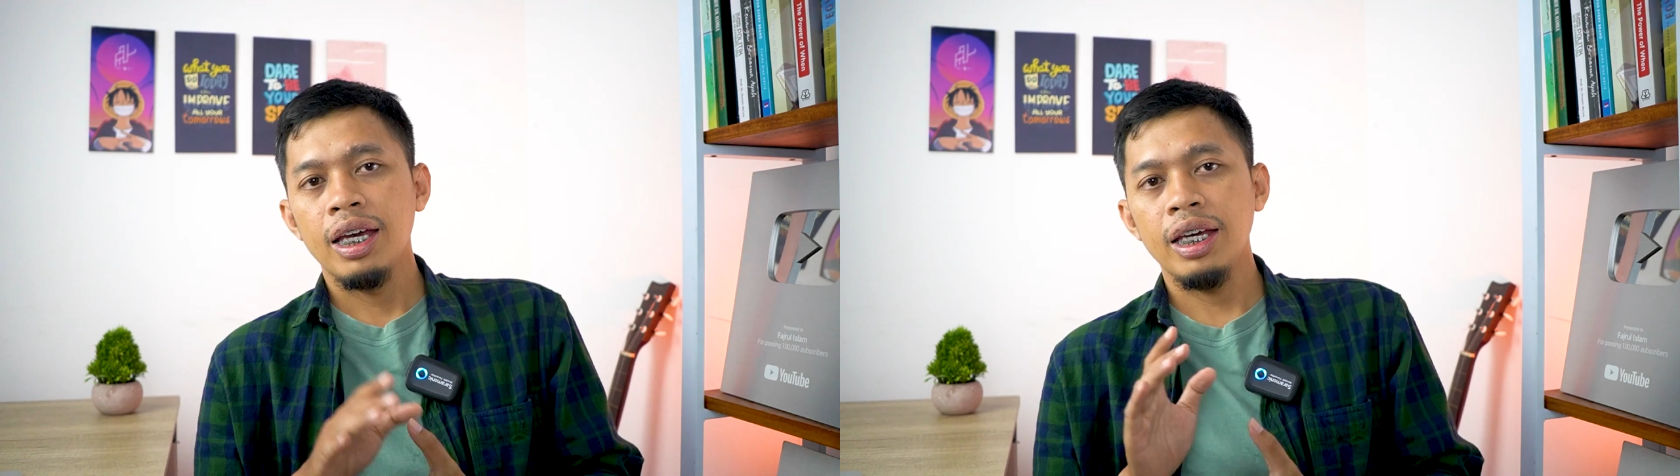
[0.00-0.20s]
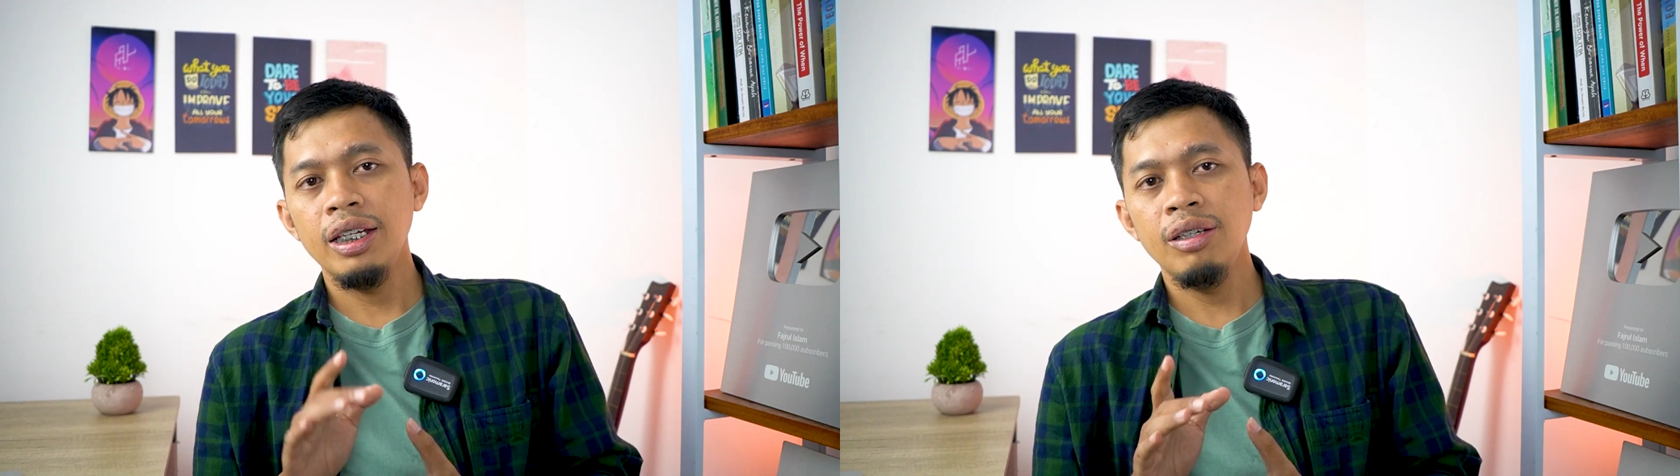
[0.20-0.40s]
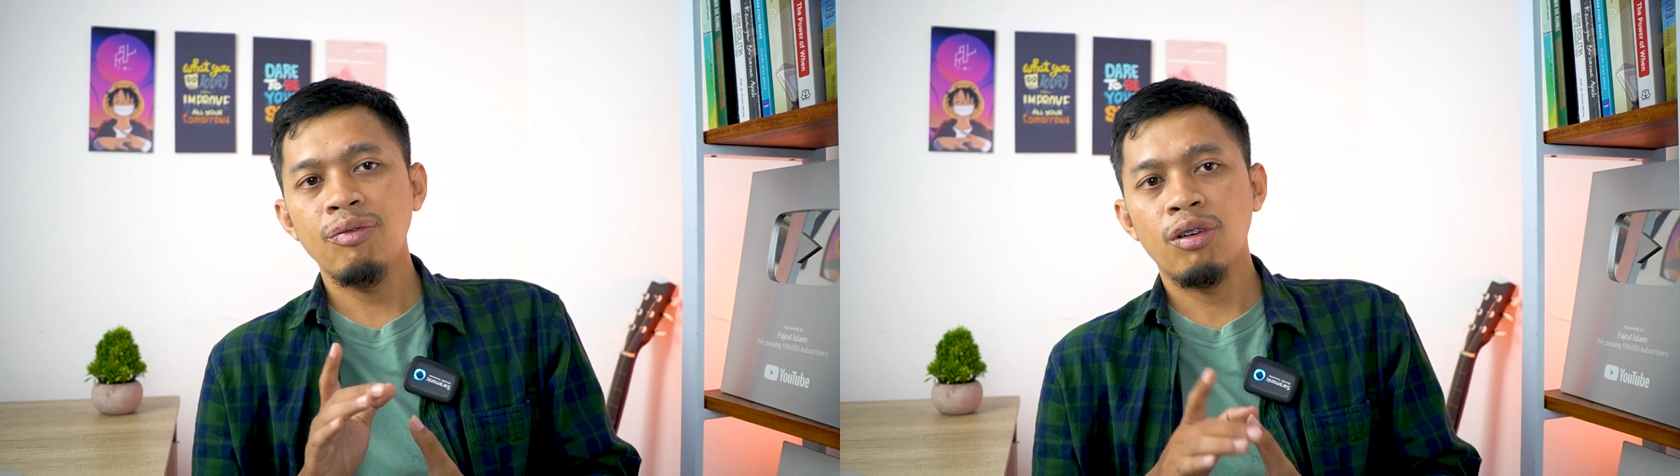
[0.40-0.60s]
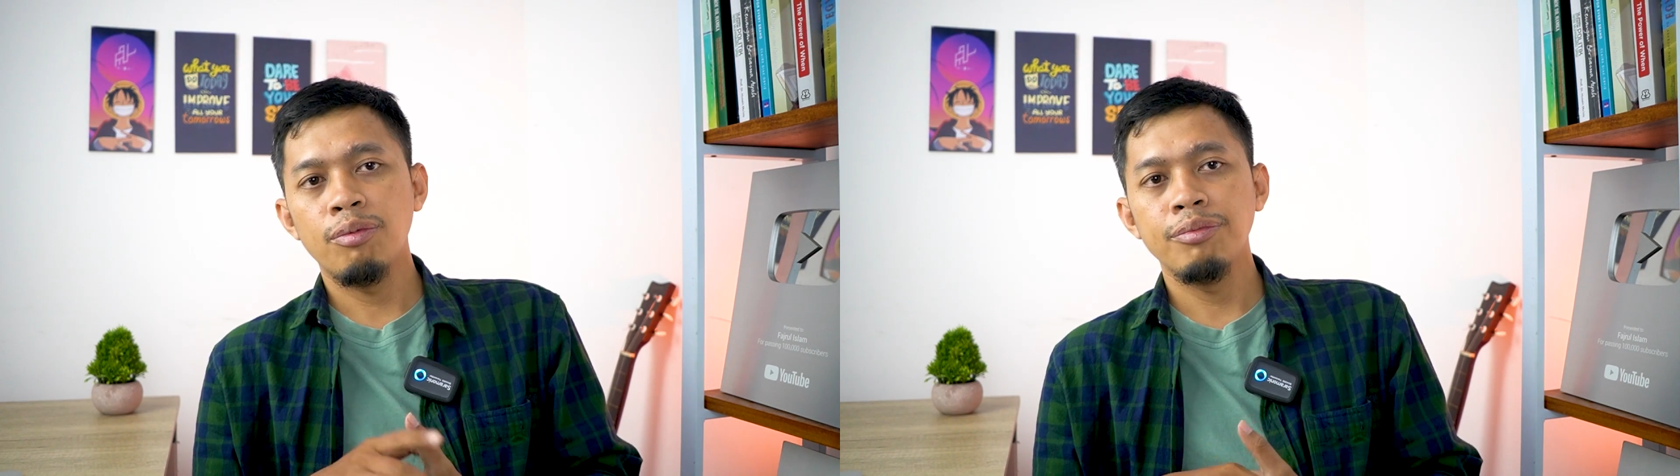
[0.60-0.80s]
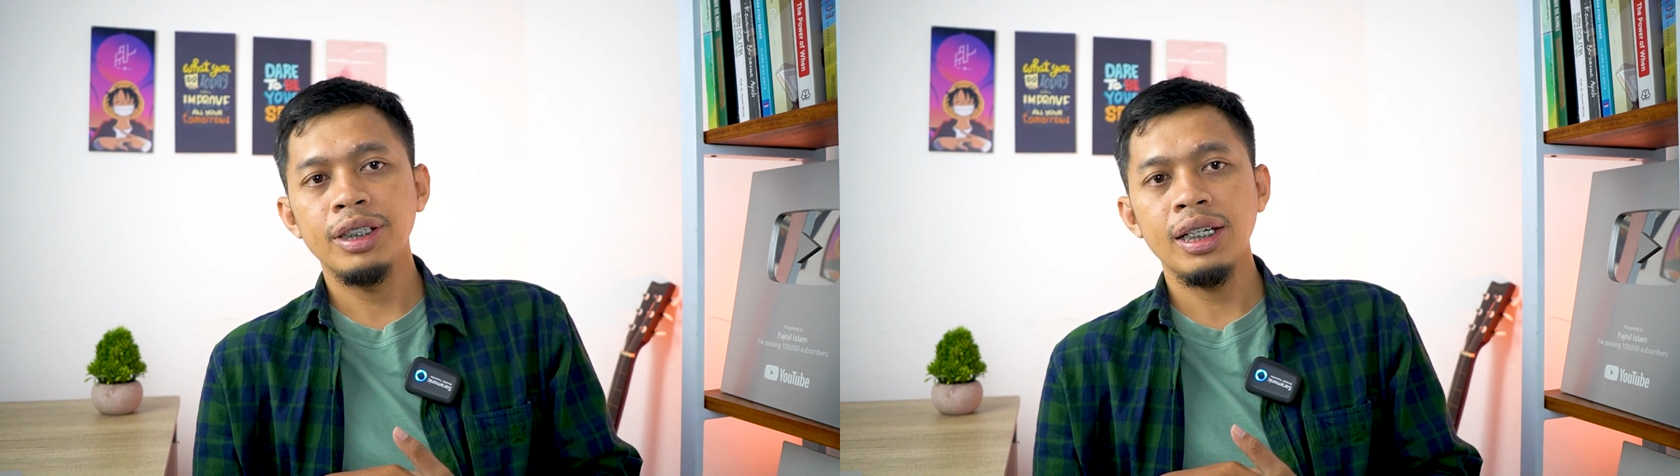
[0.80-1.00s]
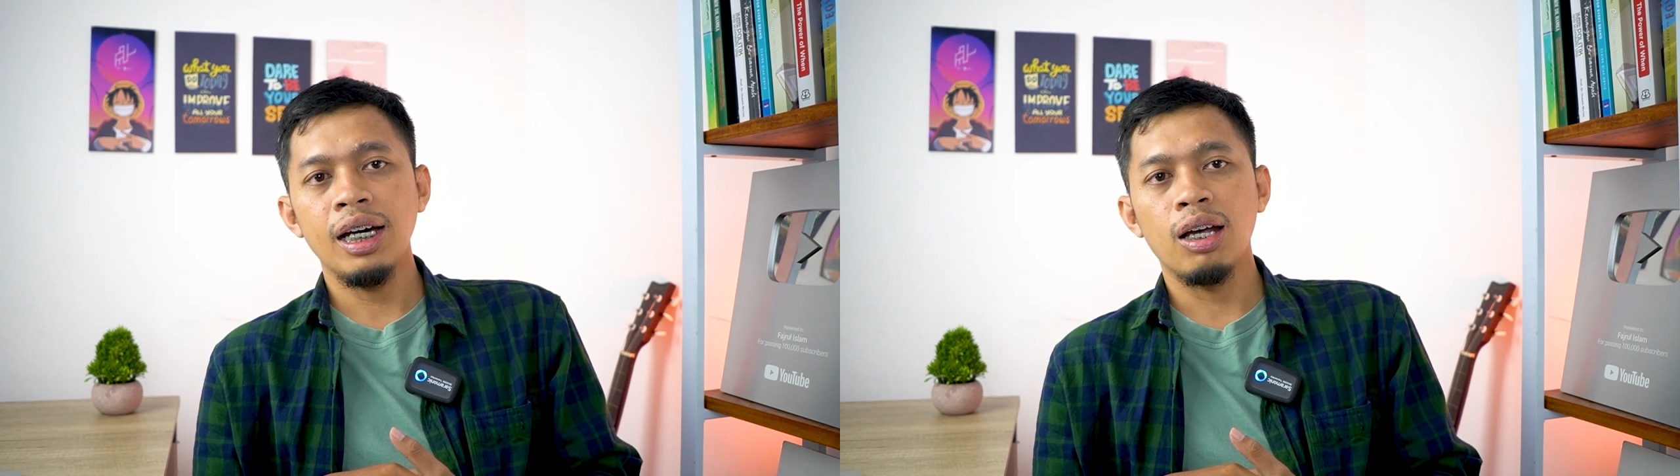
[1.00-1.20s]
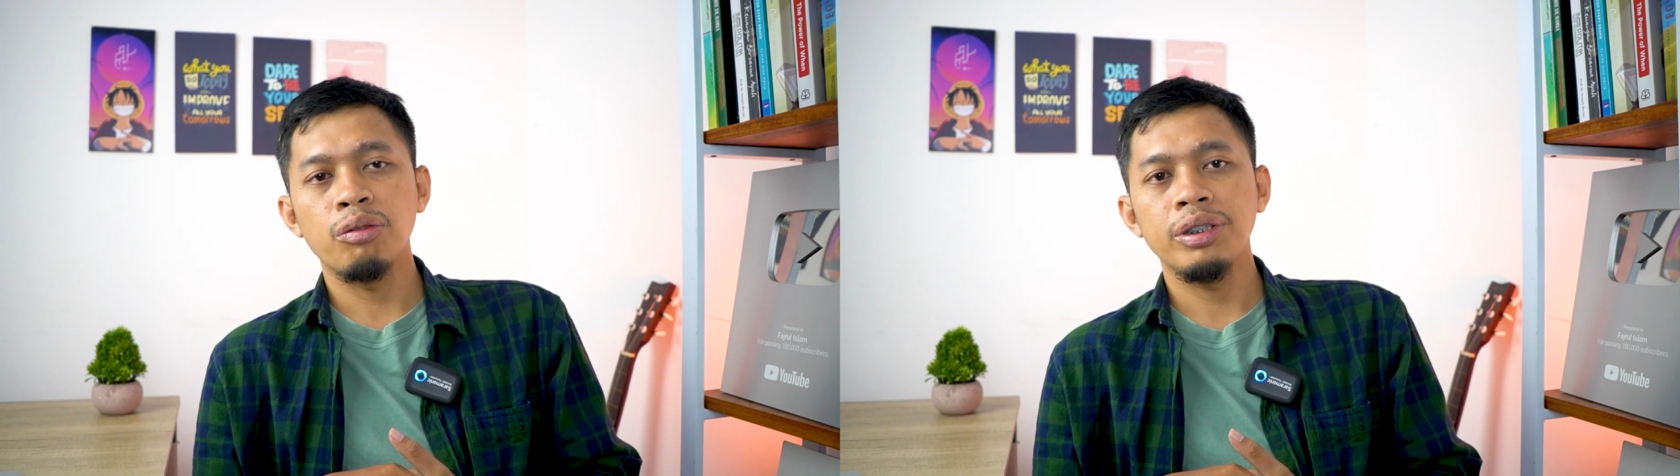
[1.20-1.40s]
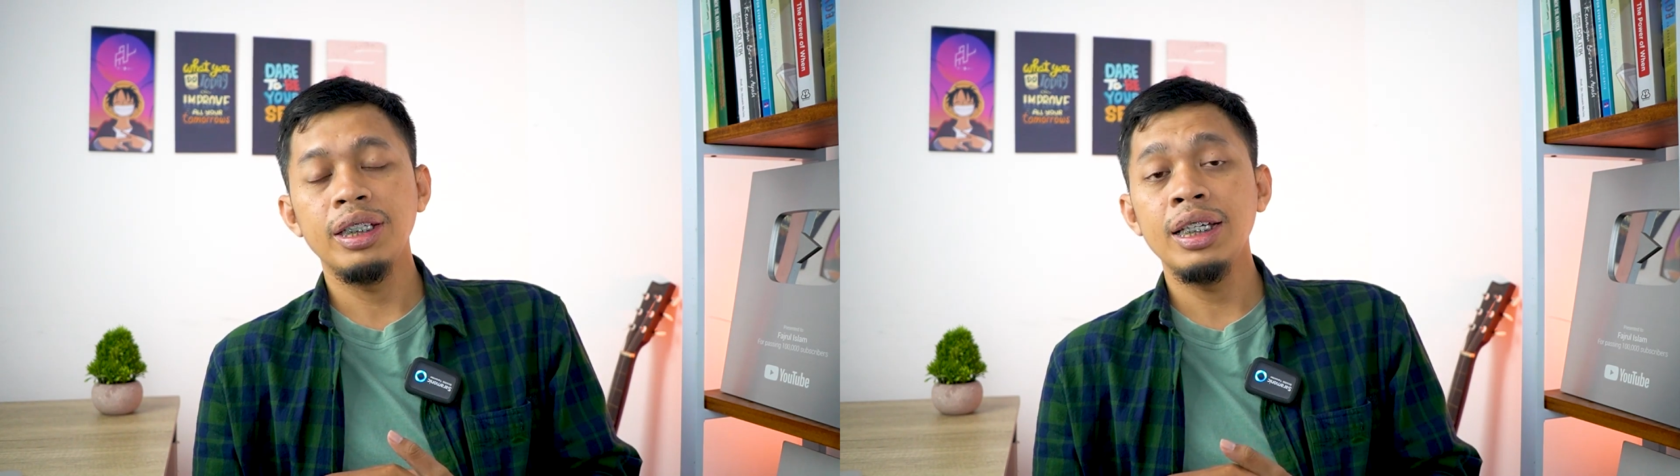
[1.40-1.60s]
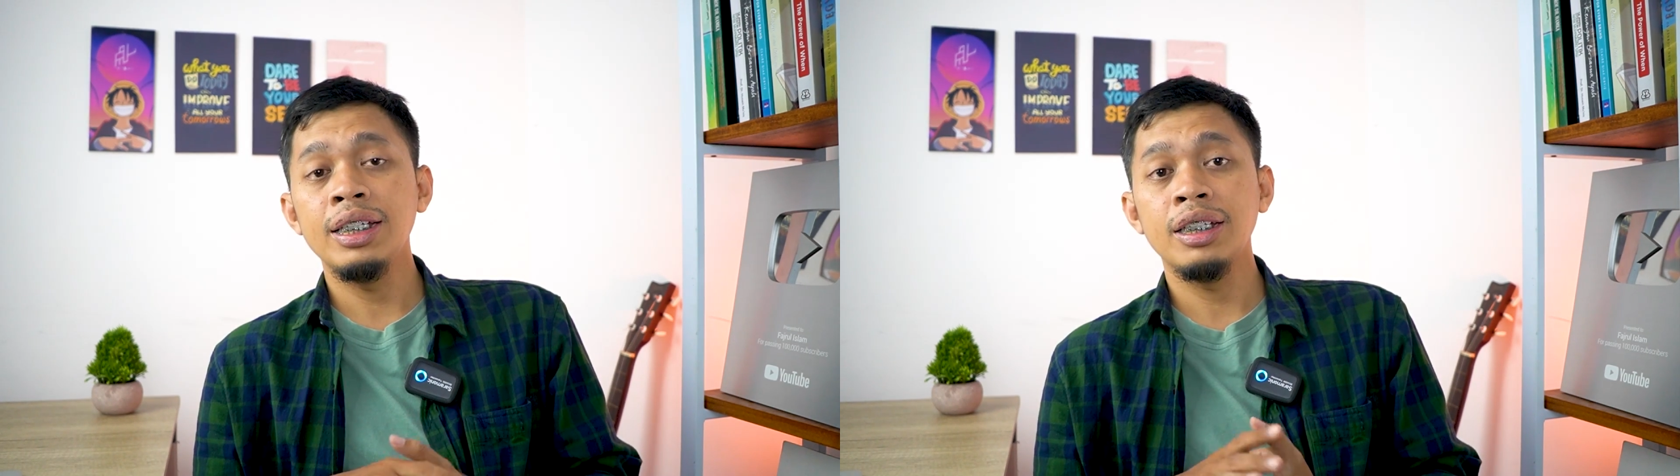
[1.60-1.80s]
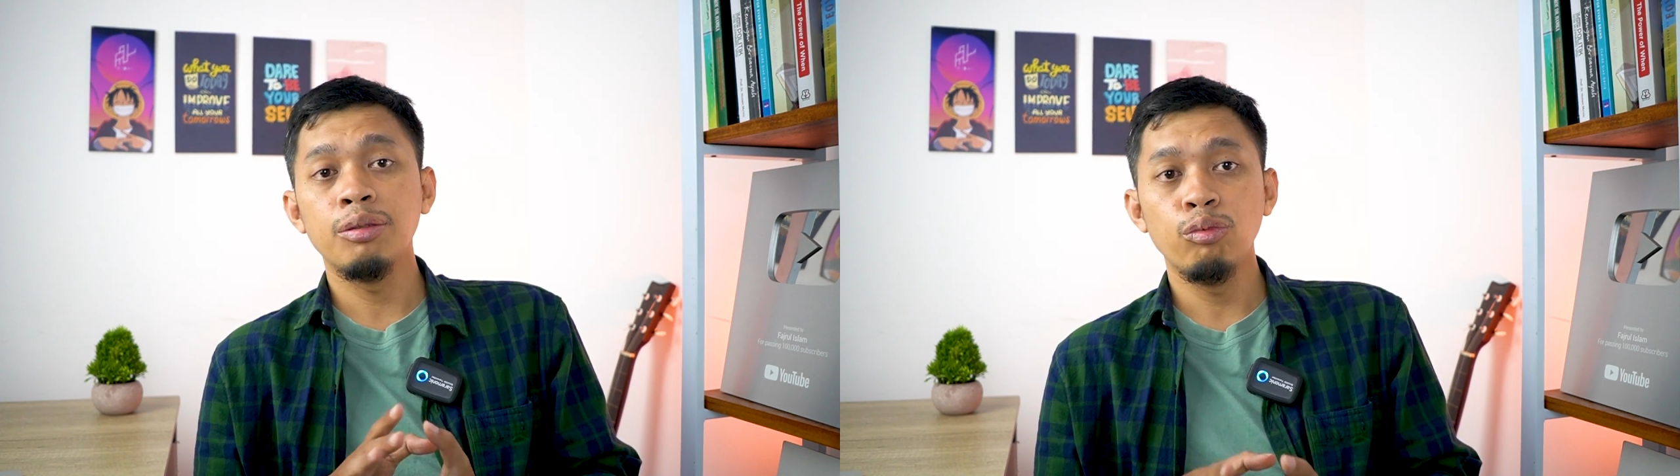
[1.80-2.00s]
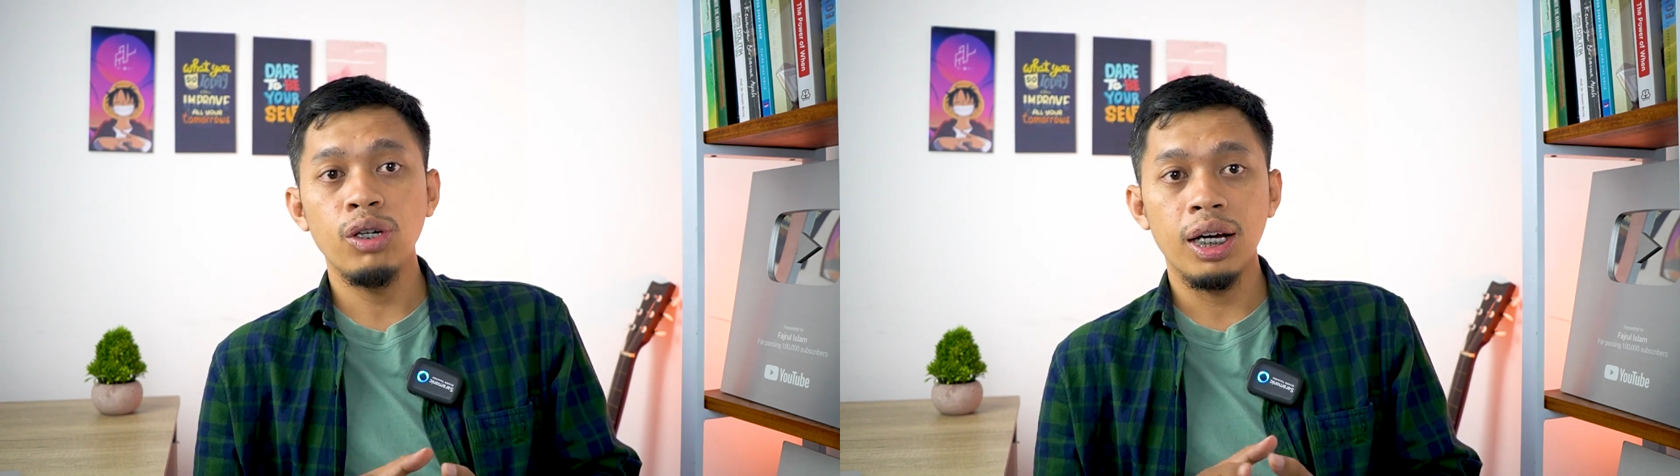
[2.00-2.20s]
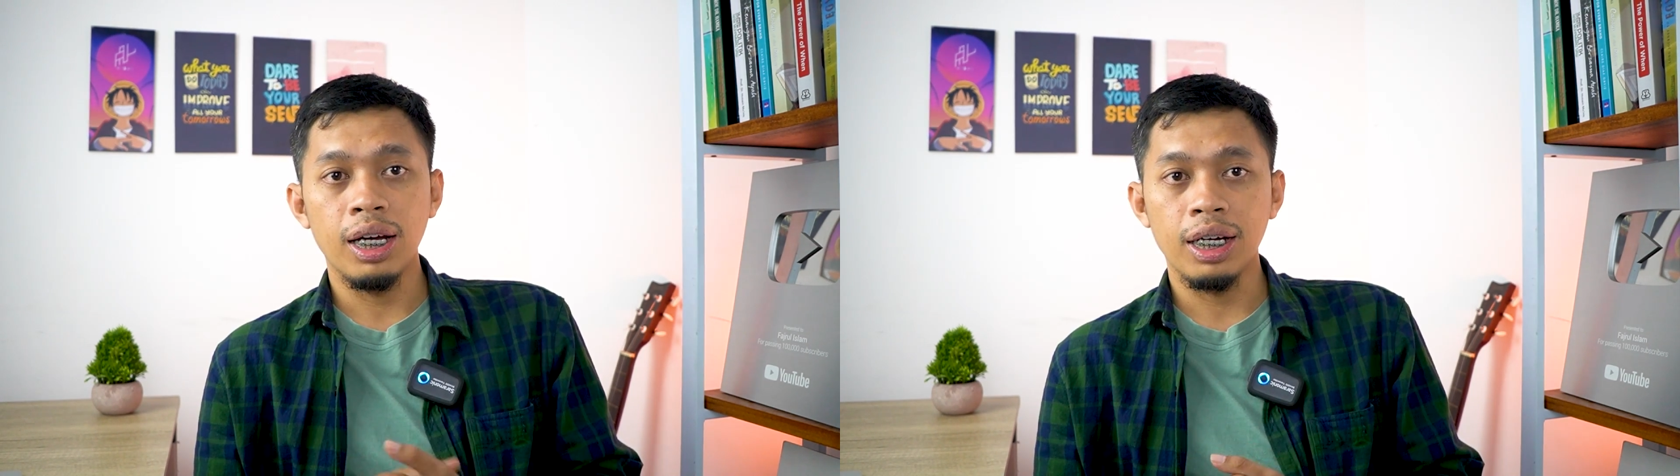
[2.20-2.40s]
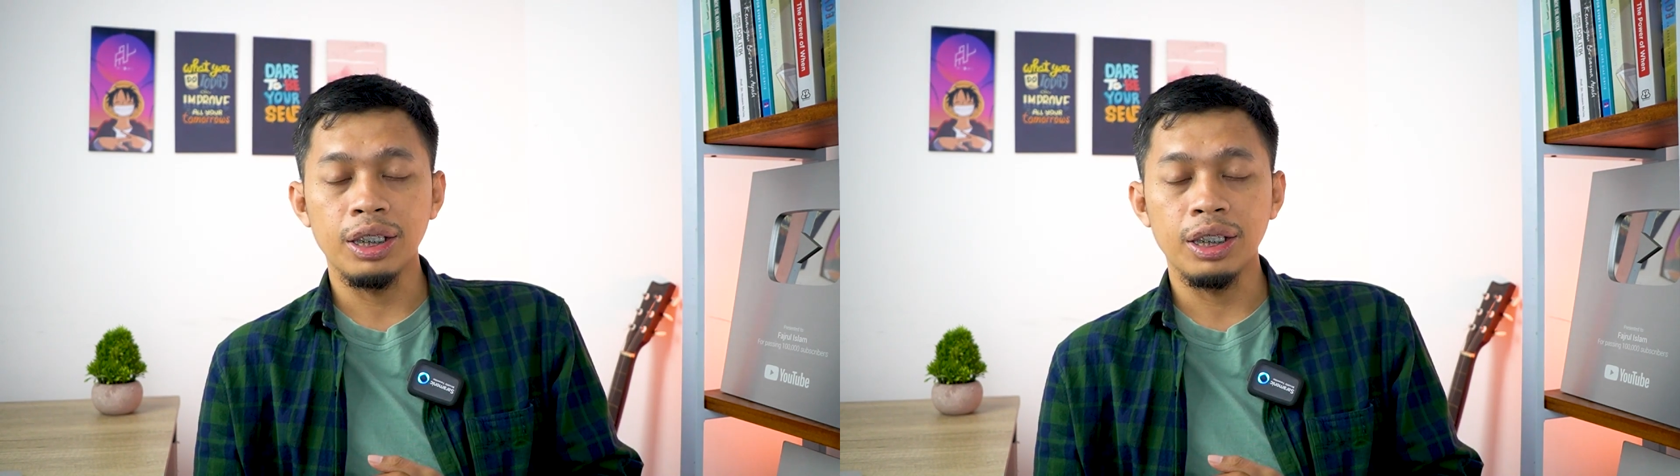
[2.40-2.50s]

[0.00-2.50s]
Ini formnya harus diisi semua